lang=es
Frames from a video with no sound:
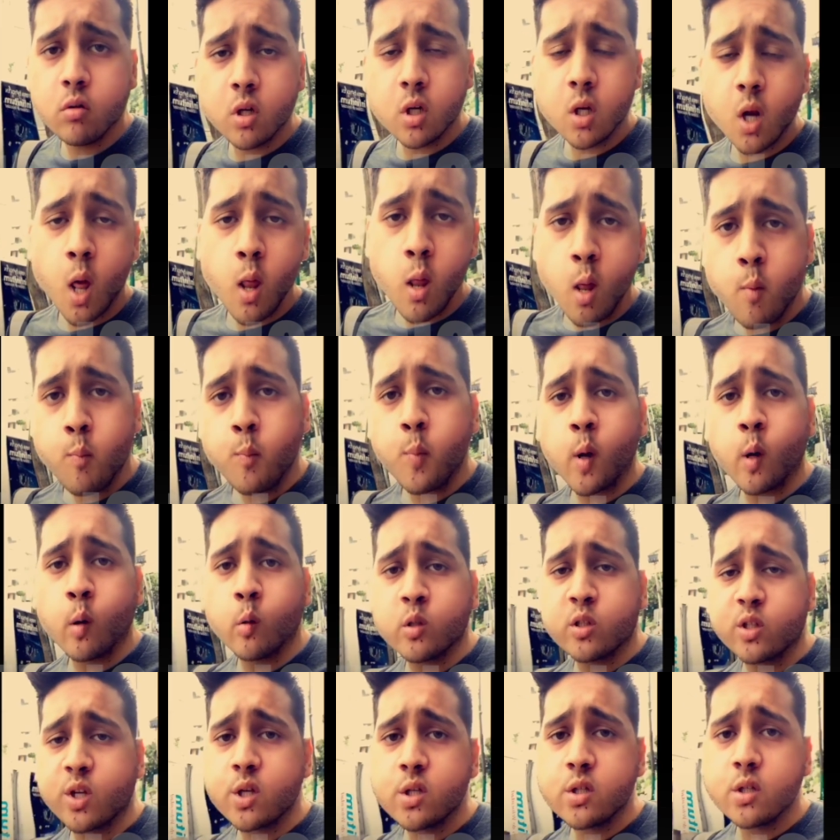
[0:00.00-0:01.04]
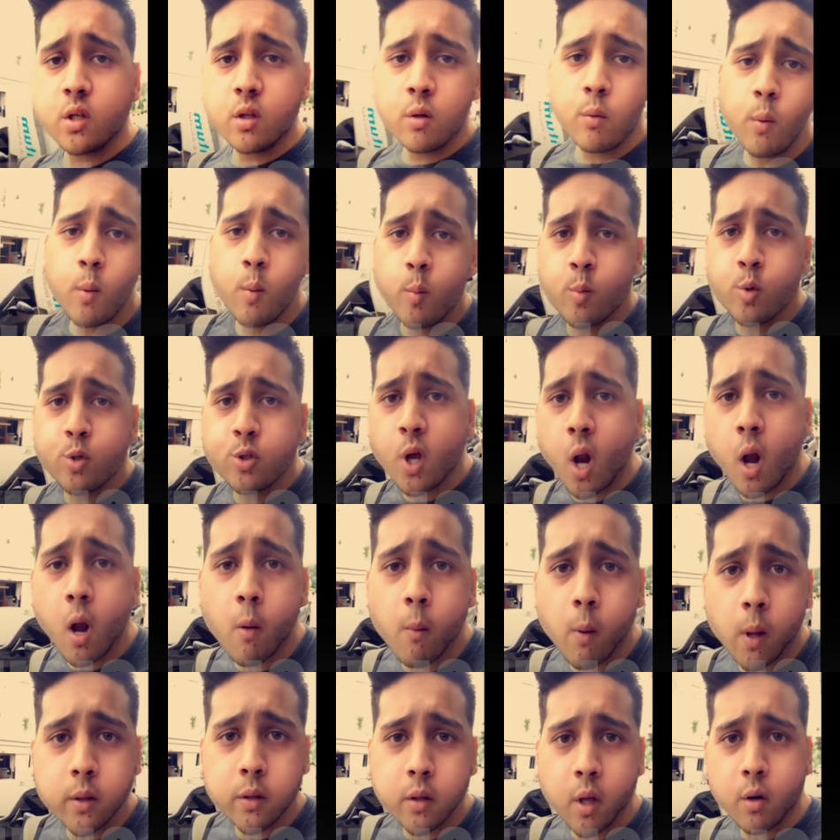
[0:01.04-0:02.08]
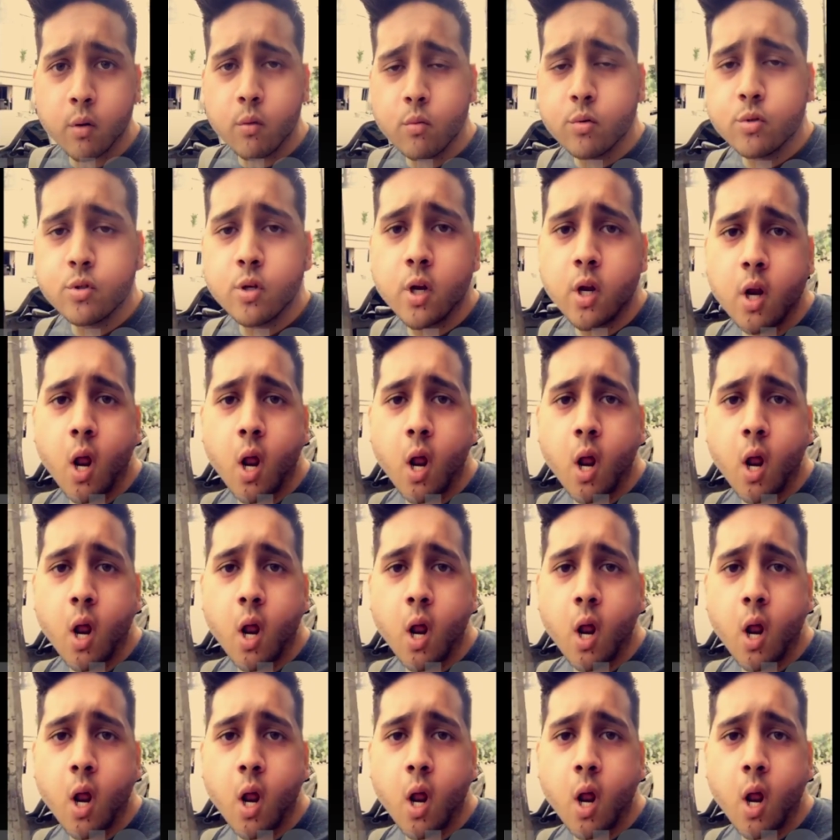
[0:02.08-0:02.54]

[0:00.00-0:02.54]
ni nada, pero es que sí debemos de levantarnos